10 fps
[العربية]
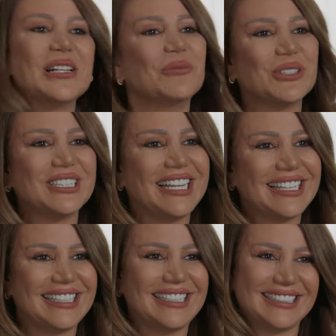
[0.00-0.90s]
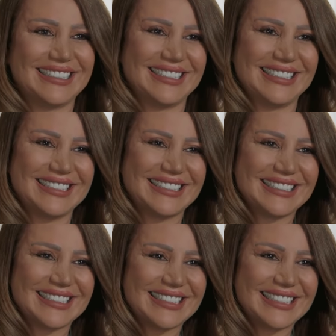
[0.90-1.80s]
يسلموا ايديكي
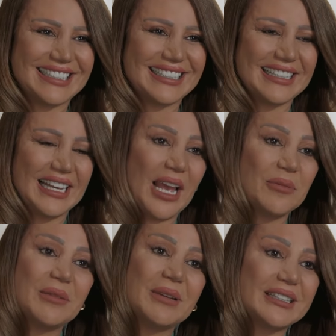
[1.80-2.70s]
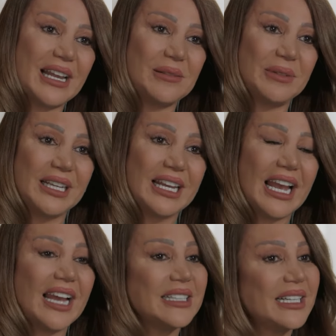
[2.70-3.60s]
الله يسلمك يا رب حبيبه قلبي
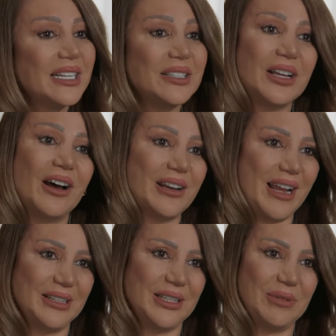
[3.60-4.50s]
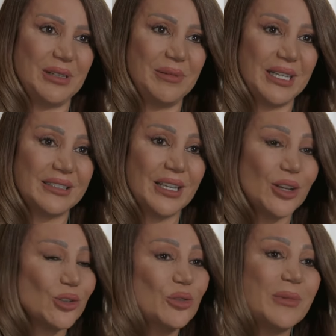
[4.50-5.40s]
انا ليل نهار قاعده بالبيت
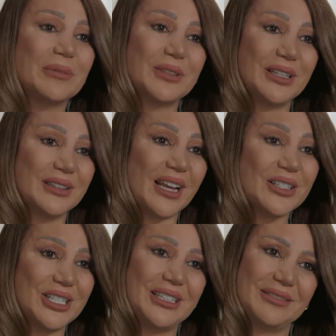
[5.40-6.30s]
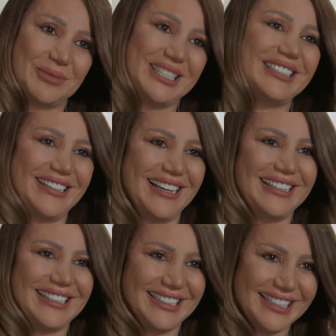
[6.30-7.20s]
شو ما بتحتاجي بتقي
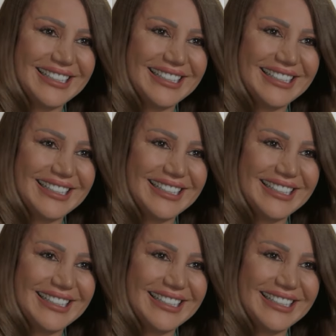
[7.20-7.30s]
علي